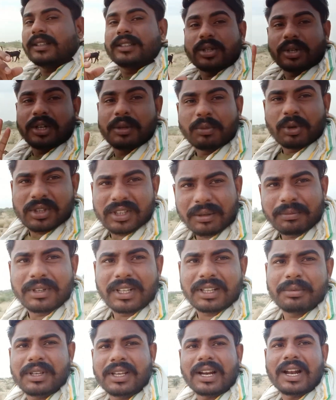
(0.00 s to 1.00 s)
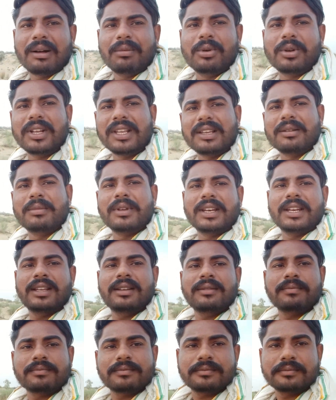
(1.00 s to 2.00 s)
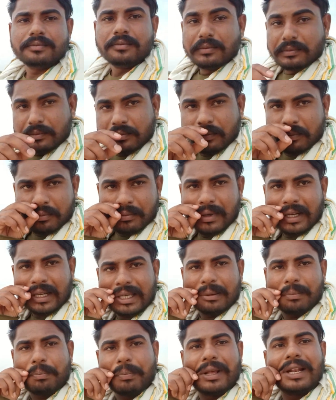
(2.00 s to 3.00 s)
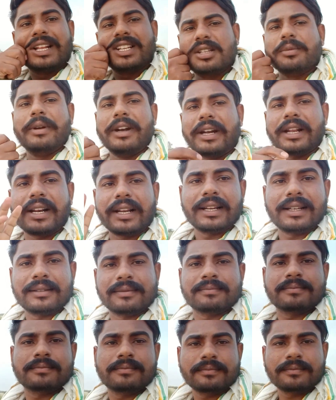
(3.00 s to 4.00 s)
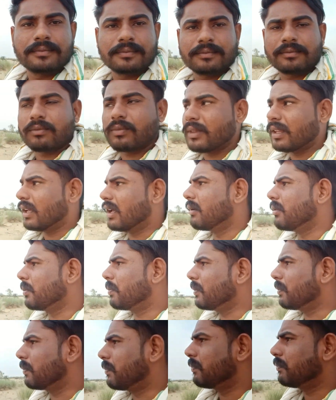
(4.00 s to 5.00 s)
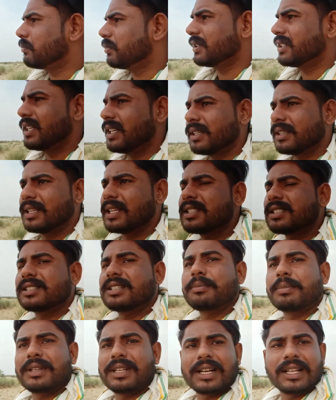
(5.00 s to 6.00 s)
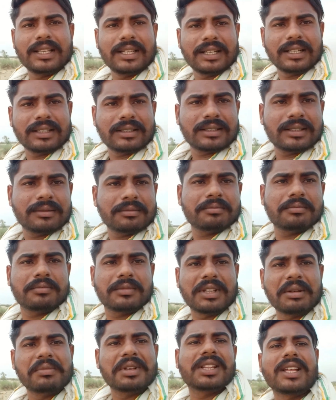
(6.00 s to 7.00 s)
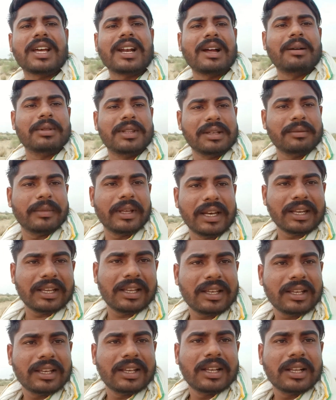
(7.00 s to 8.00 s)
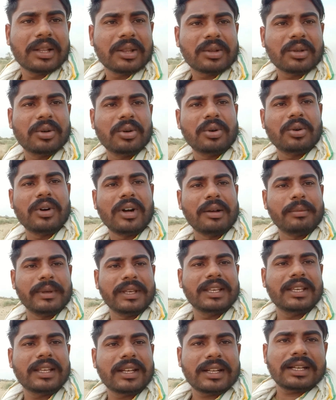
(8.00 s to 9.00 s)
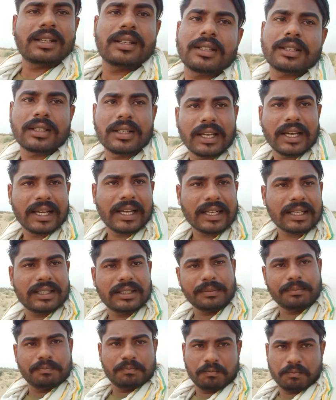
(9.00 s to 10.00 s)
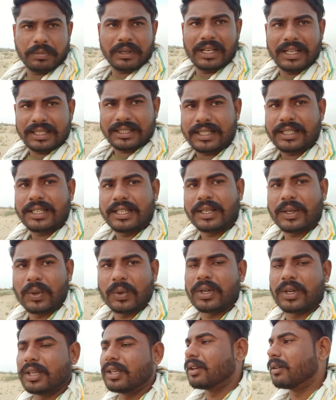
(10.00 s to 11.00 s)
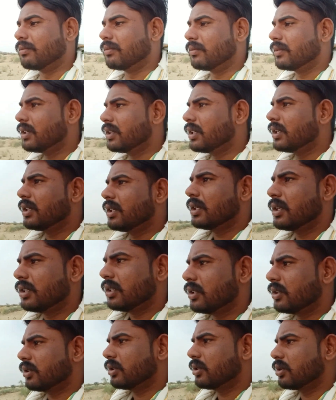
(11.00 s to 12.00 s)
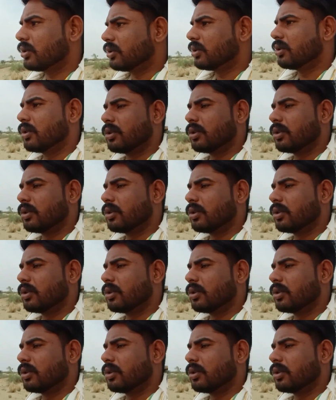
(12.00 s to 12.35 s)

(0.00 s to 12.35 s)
थोड़ी बहुत तबीयत भी ख़राब हो रही है मेरी बाकी पहले से बेटर है अभी पिछले 10 से 15 दिन तबीयत ख़राब थी मेरी तो अभी ना क्या है कि पहले से ठीक हो गई अब तो